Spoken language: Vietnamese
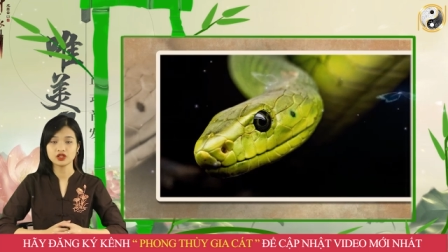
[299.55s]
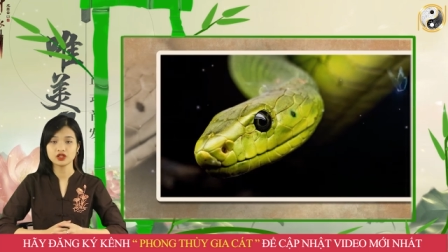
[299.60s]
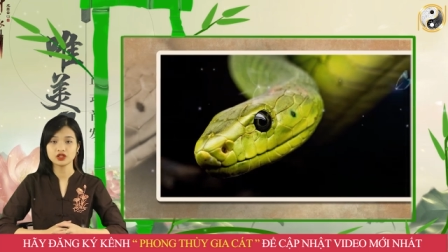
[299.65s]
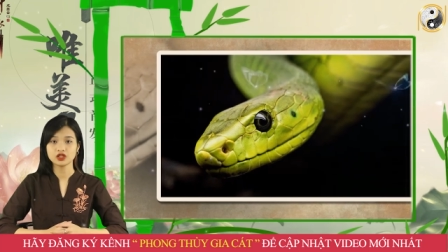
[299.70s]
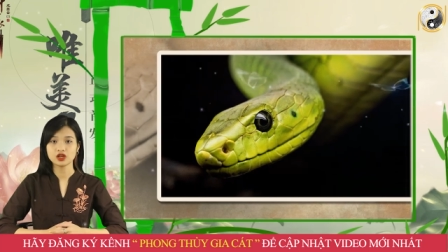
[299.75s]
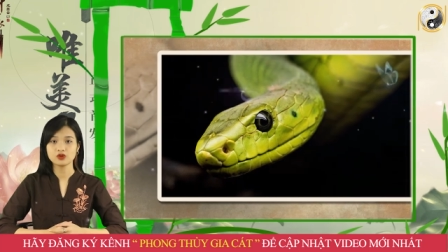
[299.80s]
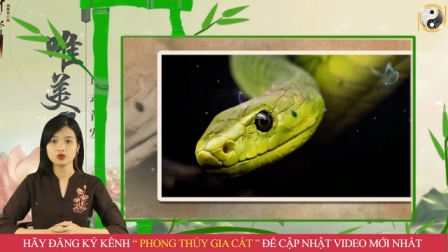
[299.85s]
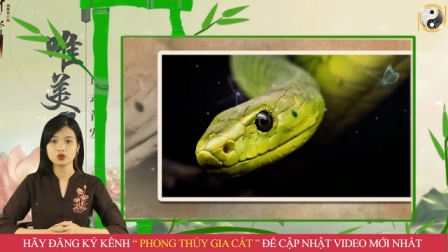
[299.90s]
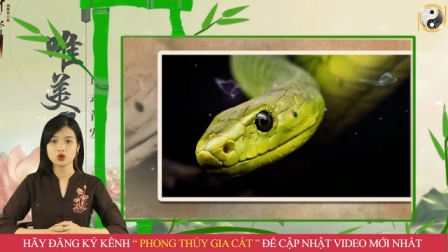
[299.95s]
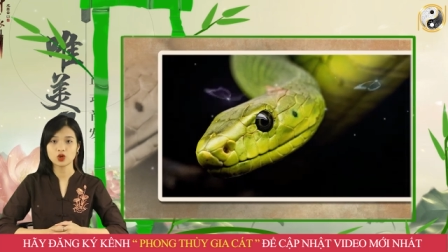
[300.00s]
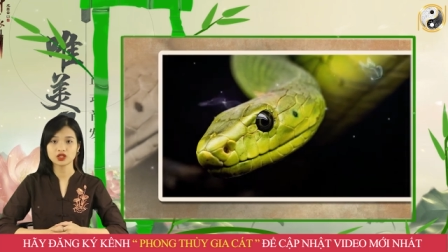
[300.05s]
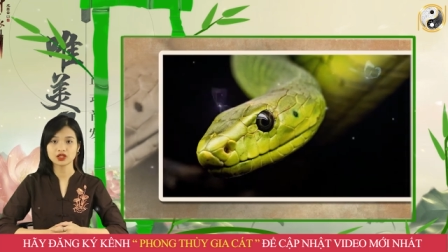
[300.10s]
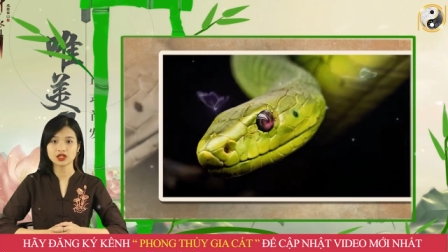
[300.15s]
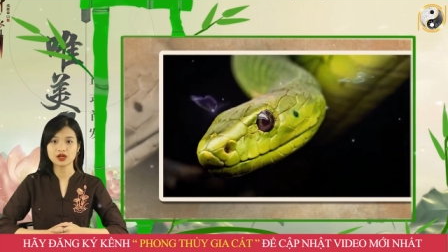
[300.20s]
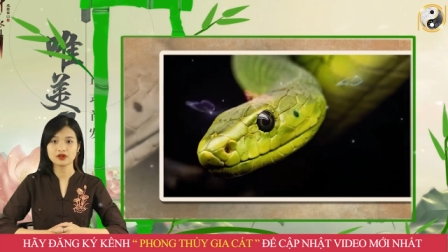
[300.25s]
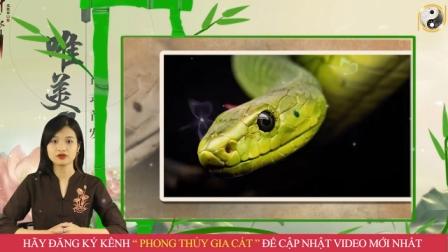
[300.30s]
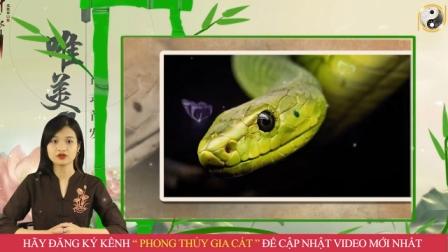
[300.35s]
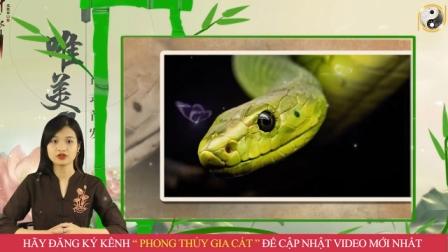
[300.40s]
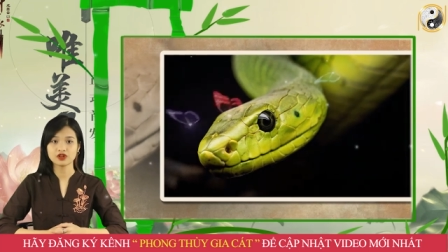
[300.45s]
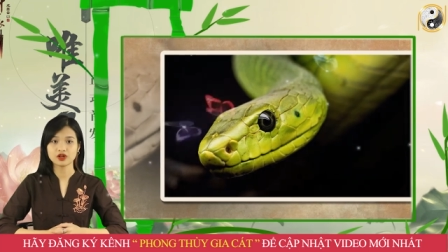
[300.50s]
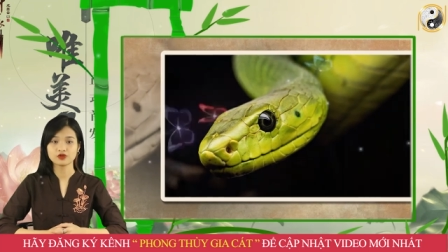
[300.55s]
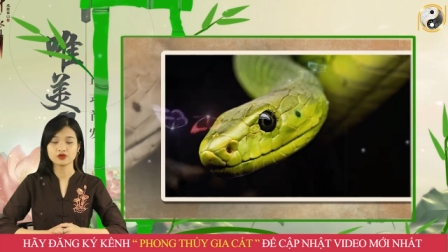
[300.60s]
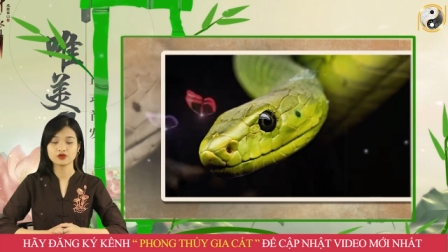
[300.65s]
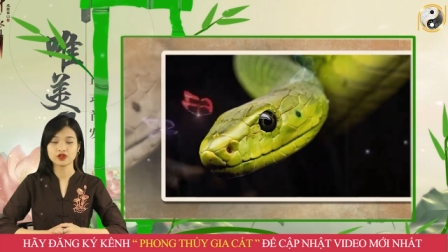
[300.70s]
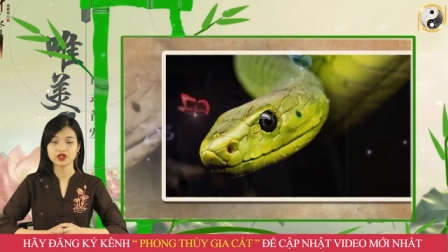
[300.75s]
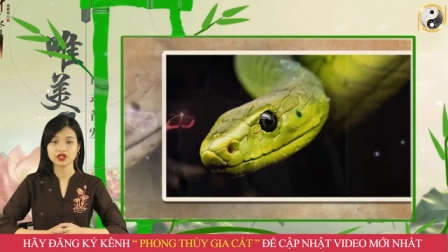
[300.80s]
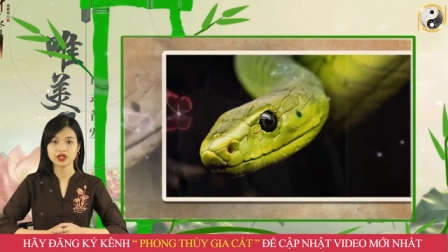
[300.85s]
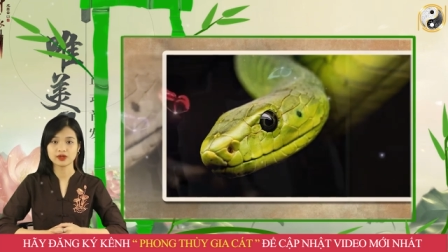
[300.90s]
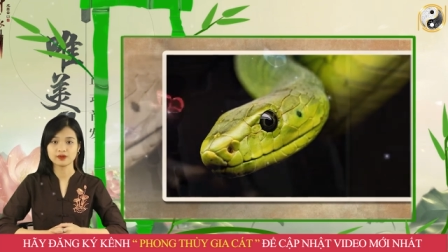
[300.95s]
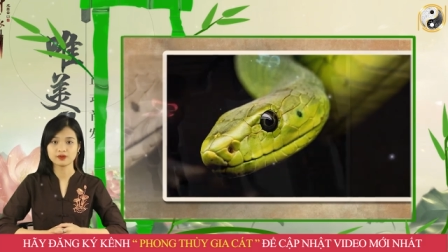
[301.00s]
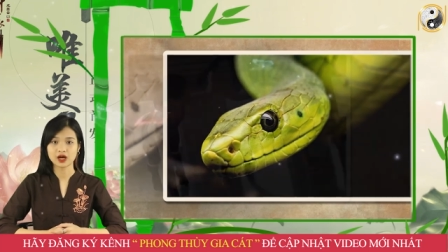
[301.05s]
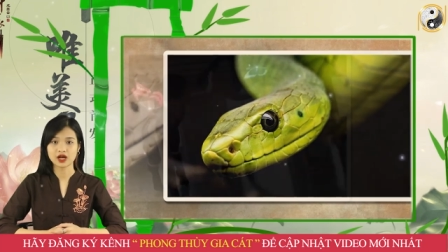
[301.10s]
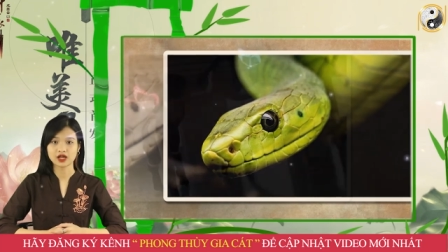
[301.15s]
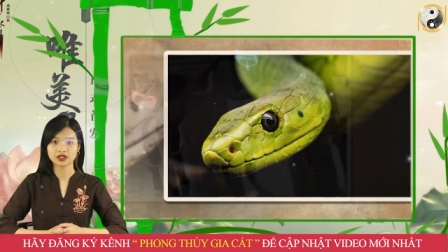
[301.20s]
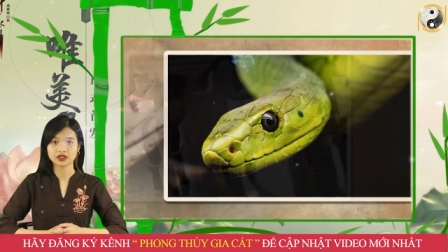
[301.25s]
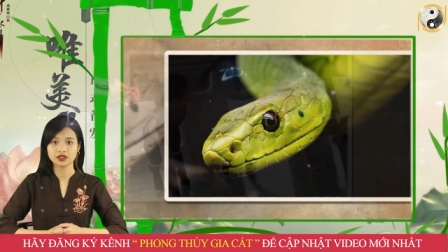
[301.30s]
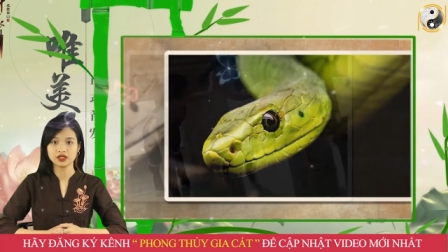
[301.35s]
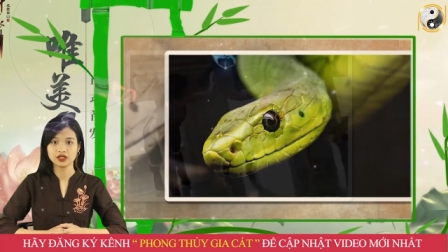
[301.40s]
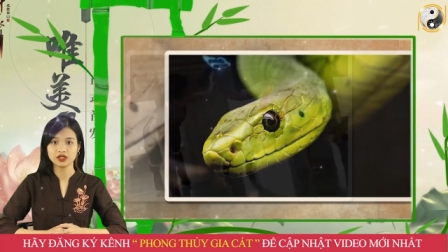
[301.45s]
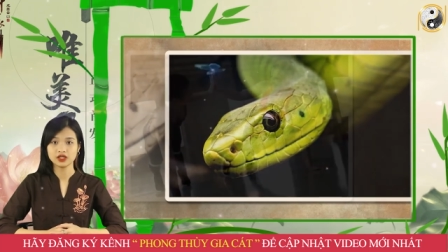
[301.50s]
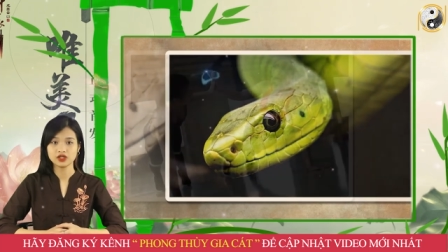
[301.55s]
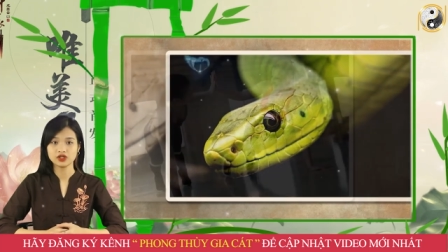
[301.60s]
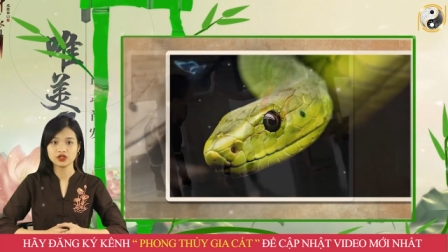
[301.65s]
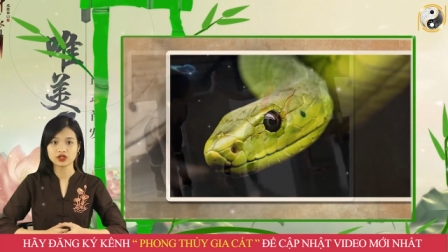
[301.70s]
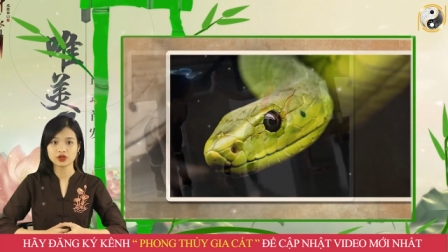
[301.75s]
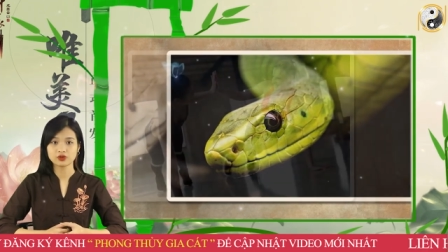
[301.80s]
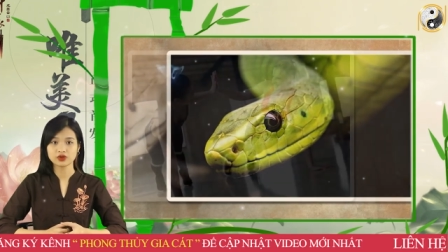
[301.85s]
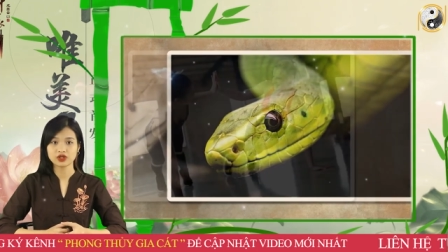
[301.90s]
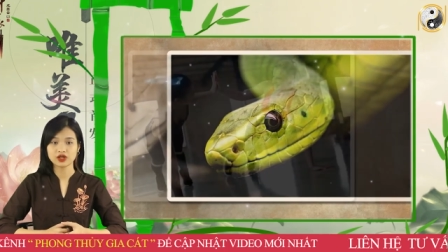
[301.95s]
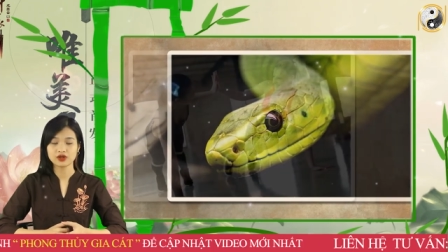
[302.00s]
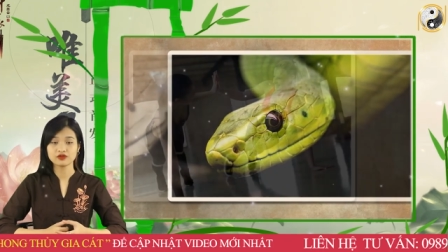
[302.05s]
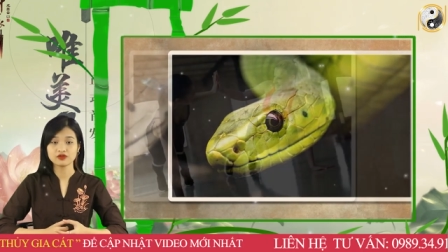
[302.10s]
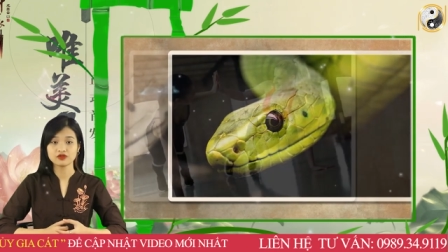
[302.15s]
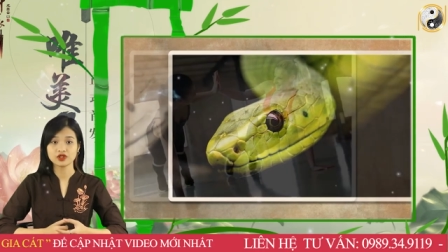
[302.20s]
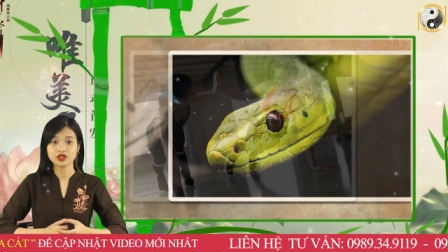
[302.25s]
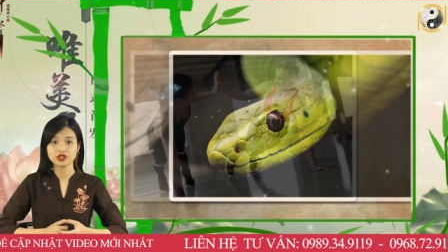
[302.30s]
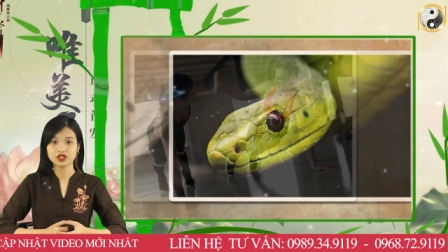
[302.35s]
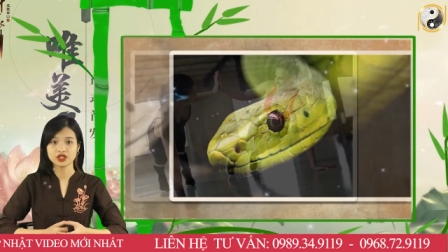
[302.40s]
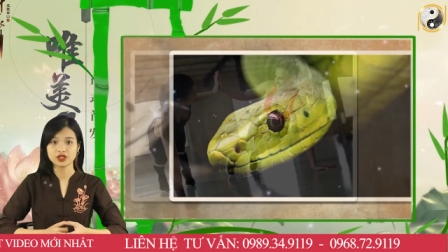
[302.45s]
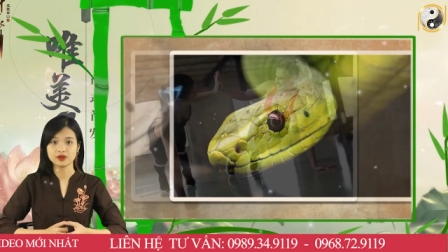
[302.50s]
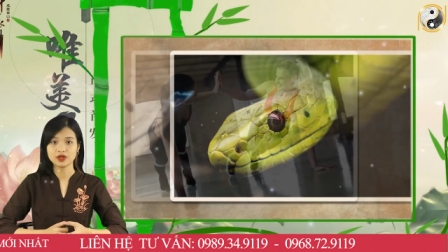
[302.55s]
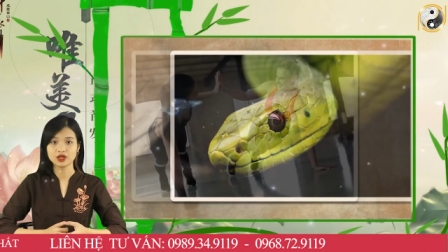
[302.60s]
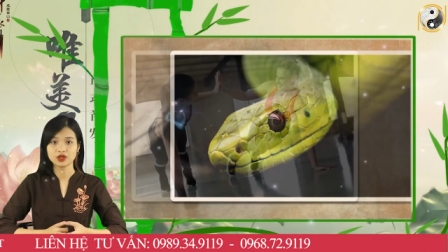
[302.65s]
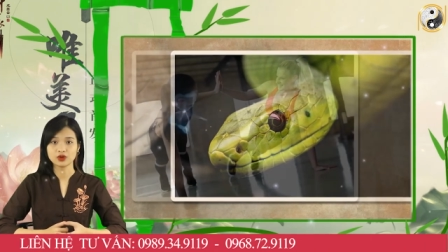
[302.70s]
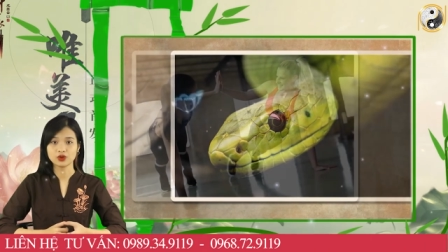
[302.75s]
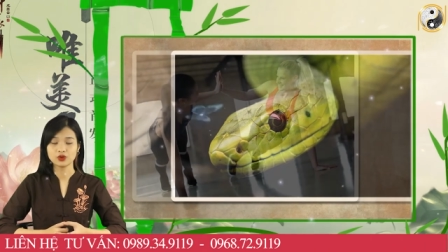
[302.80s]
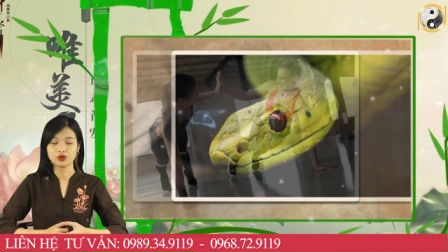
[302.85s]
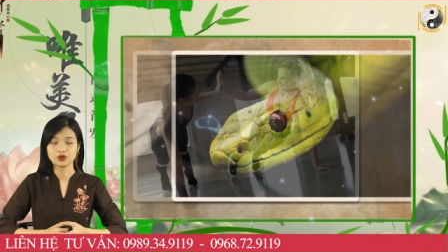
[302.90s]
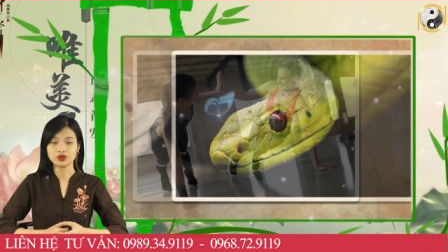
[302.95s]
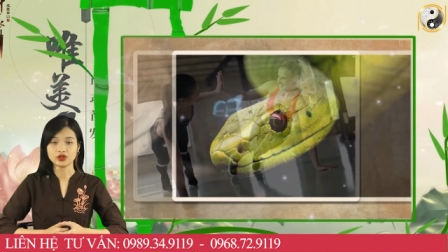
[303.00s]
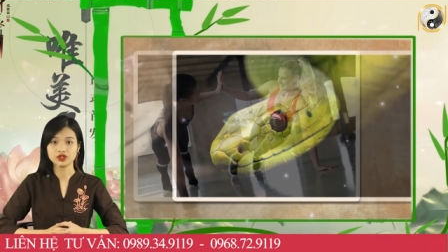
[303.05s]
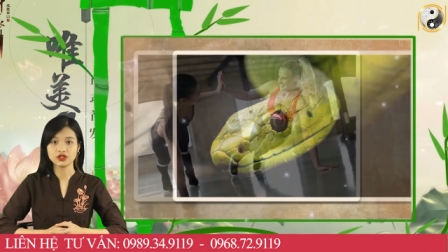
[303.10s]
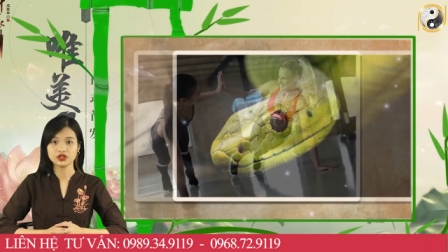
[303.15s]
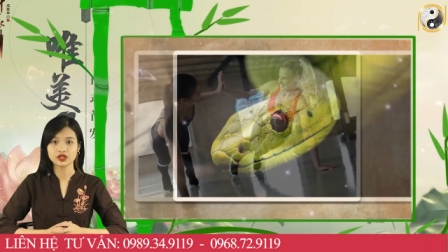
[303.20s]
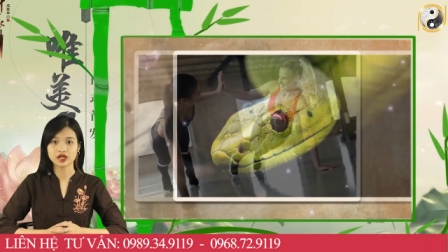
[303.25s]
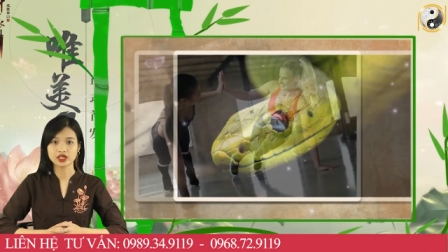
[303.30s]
không quá tham vọng về tiền bạc, trong năm vận khí bình ổn như